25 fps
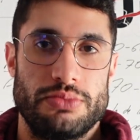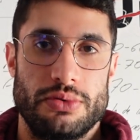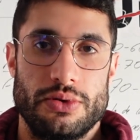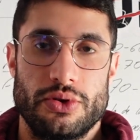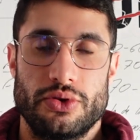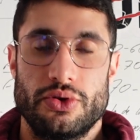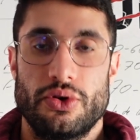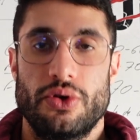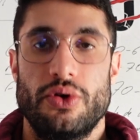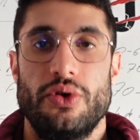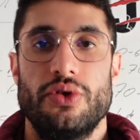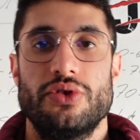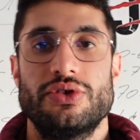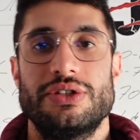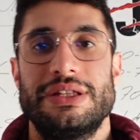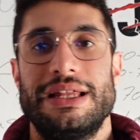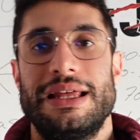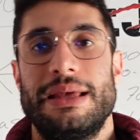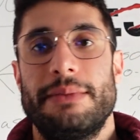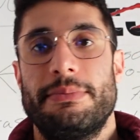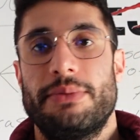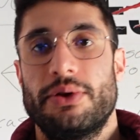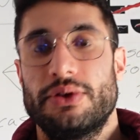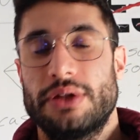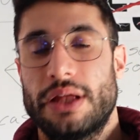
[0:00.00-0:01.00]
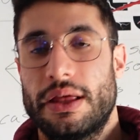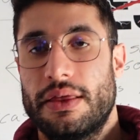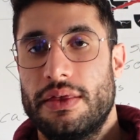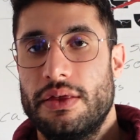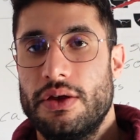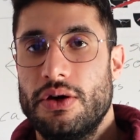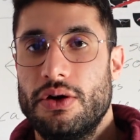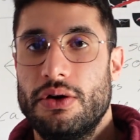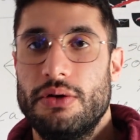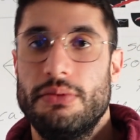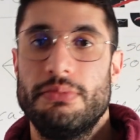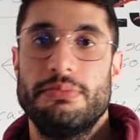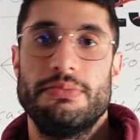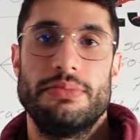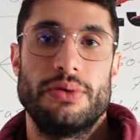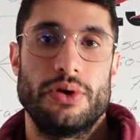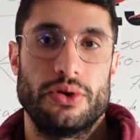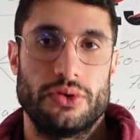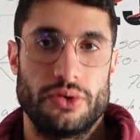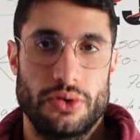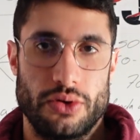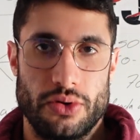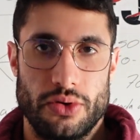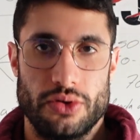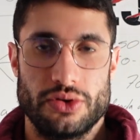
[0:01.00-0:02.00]
protocolos de protección,
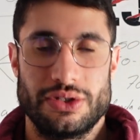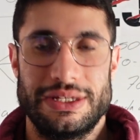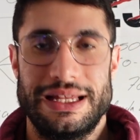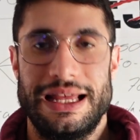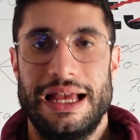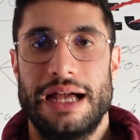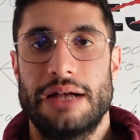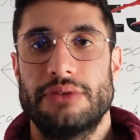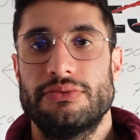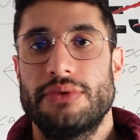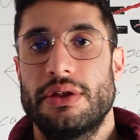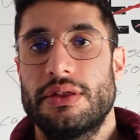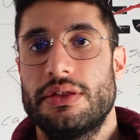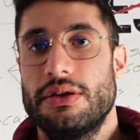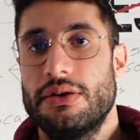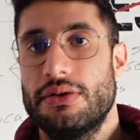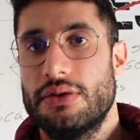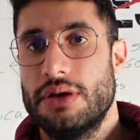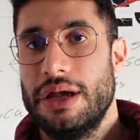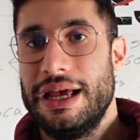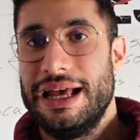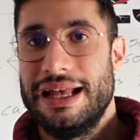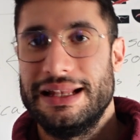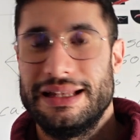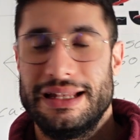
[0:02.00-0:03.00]
protocolos de actuación,